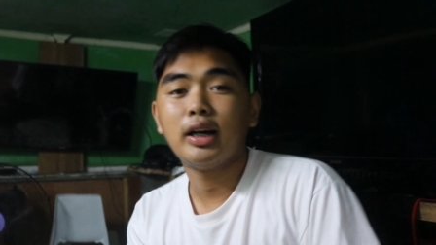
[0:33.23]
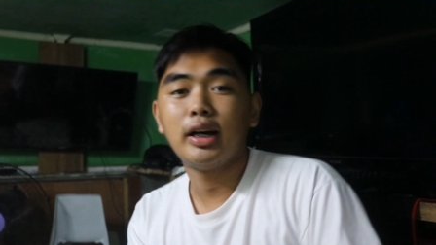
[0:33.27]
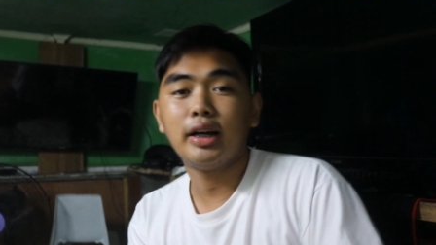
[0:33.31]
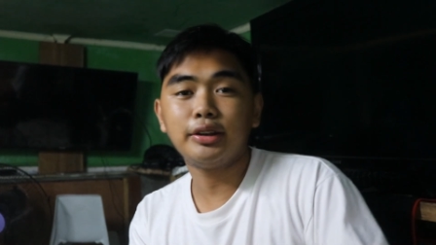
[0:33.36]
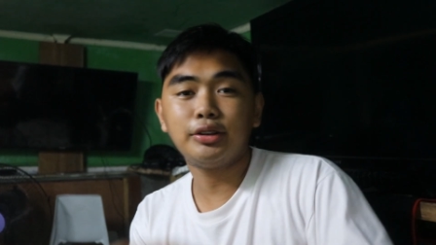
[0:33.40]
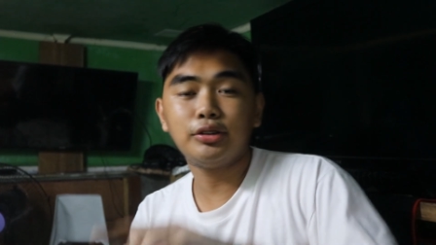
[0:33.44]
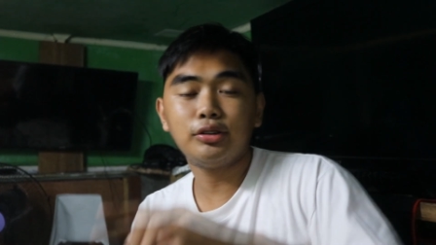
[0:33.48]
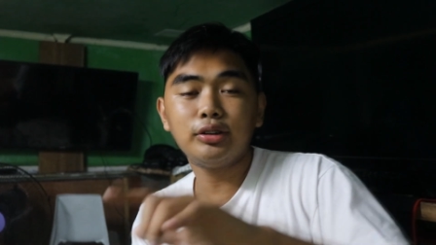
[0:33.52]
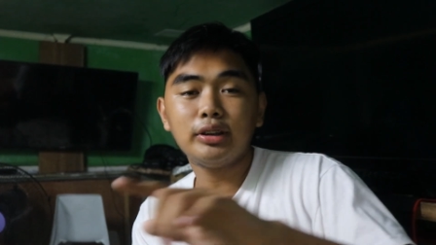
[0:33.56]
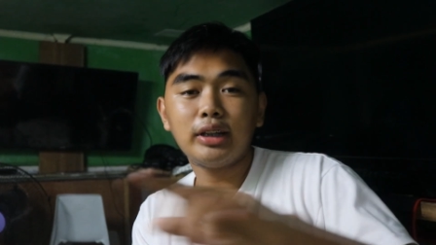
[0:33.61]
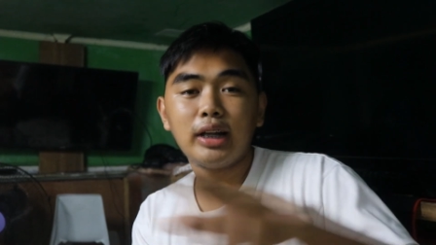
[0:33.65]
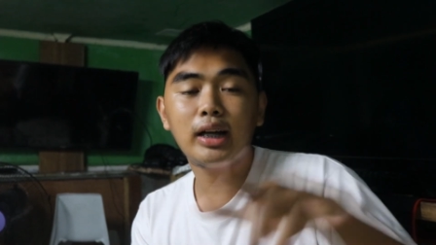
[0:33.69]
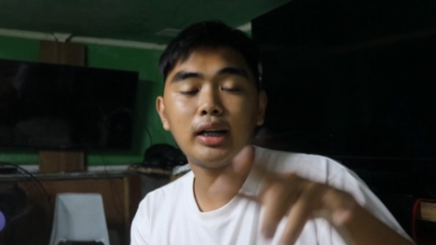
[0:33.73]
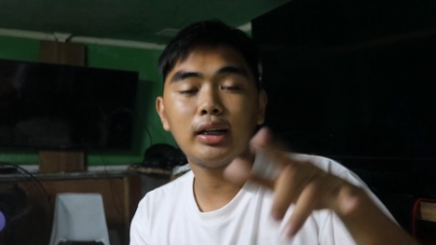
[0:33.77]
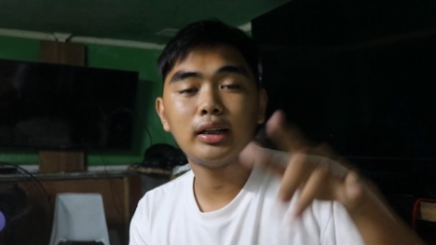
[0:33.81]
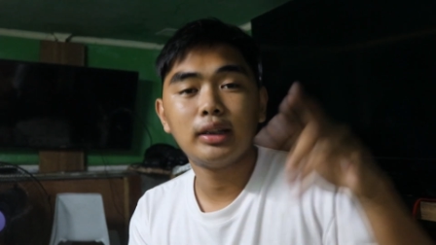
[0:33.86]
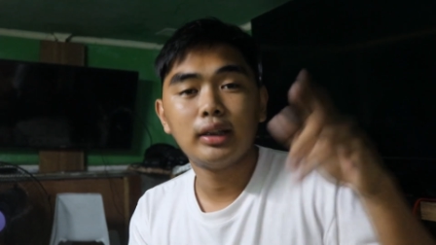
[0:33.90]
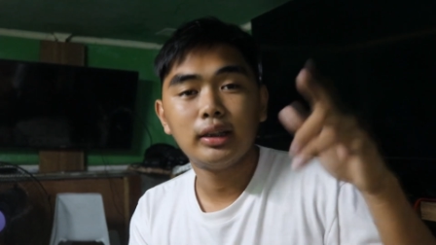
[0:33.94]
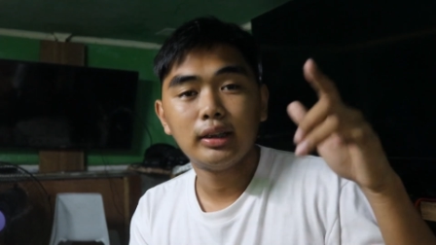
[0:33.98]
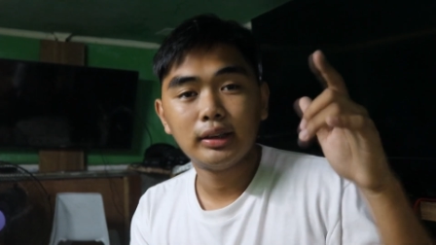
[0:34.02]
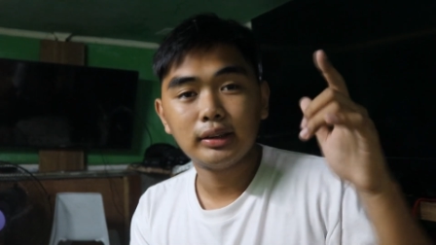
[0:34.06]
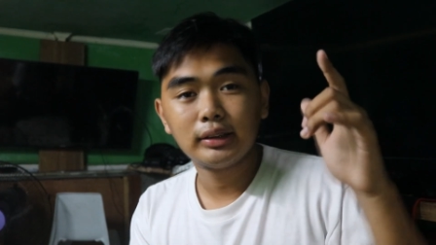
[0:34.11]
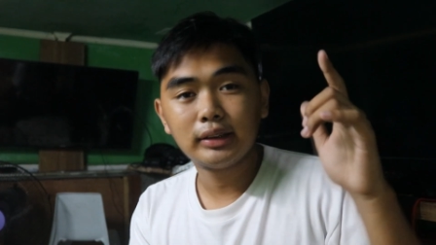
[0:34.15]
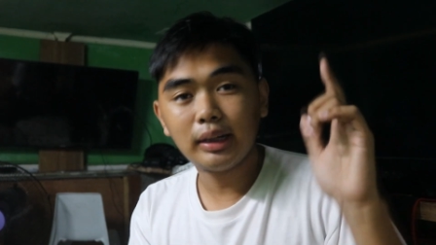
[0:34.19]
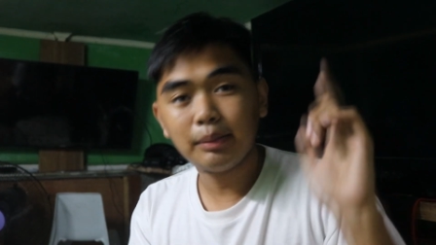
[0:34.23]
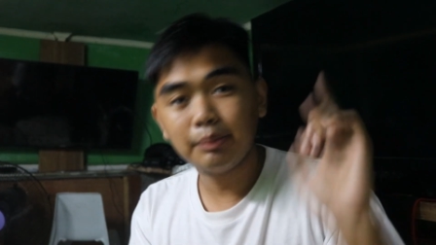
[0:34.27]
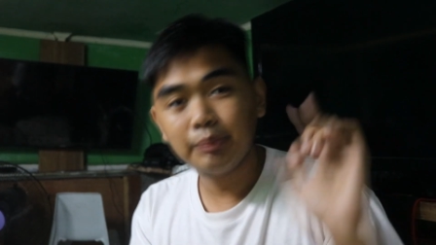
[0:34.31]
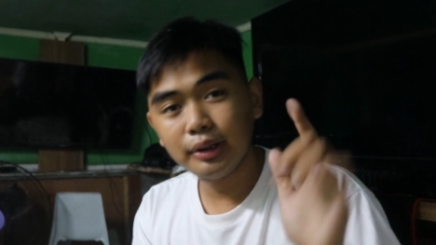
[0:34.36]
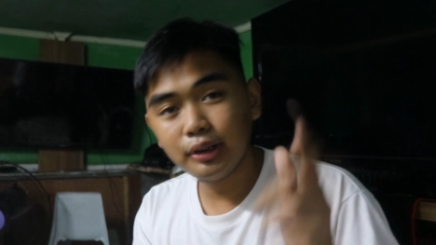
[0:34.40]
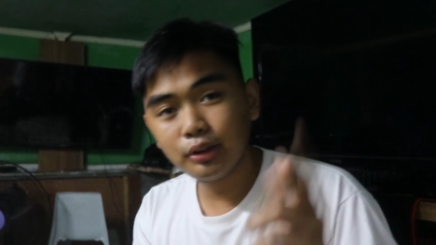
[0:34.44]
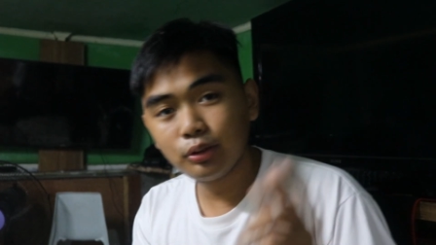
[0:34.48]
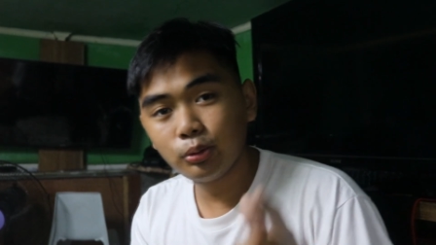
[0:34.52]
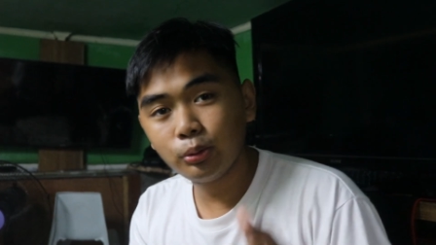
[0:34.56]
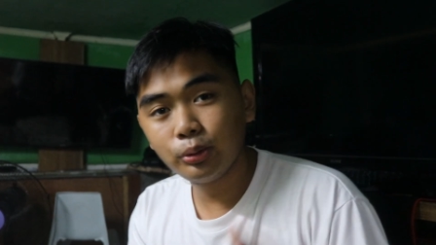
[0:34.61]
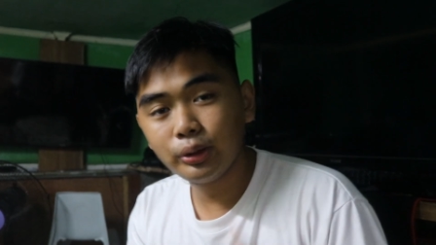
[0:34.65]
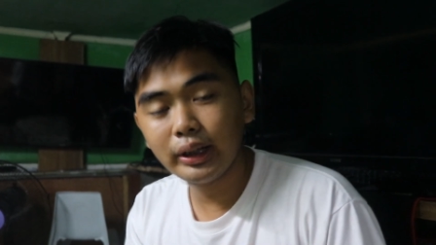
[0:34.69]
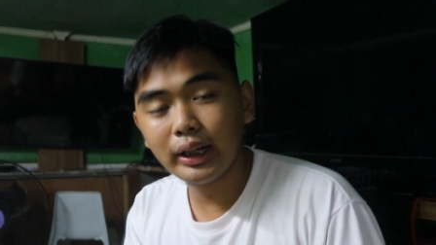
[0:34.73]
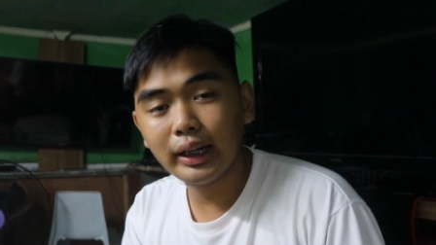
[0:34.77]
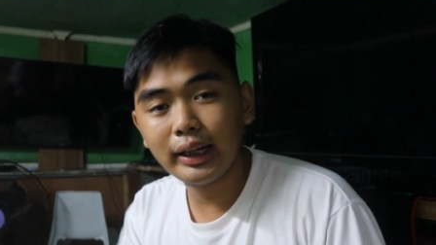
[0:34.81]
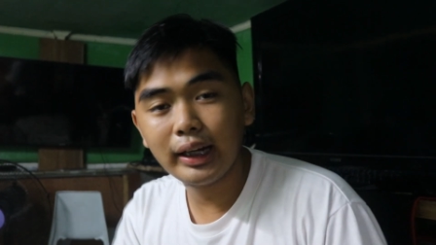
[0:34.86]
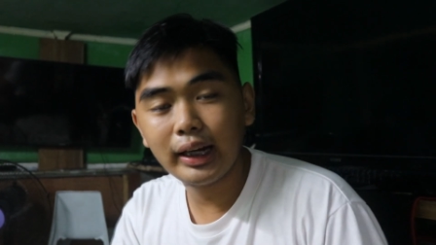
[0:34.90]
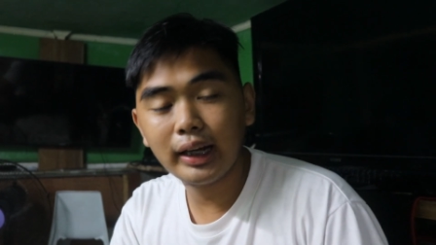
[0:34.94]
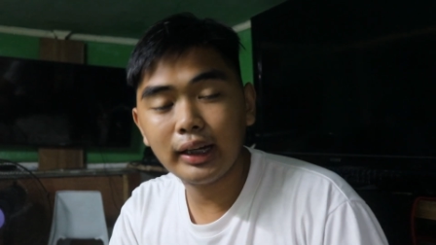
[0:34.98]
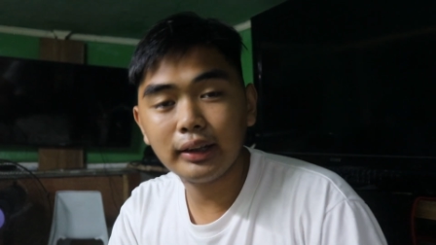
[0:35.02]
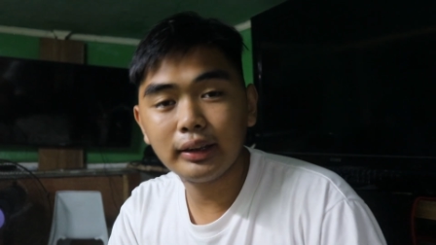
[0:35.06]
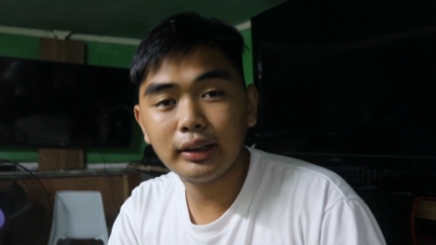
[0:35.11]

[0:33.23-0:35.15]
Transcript: At yun nga, sabi ni Kuya,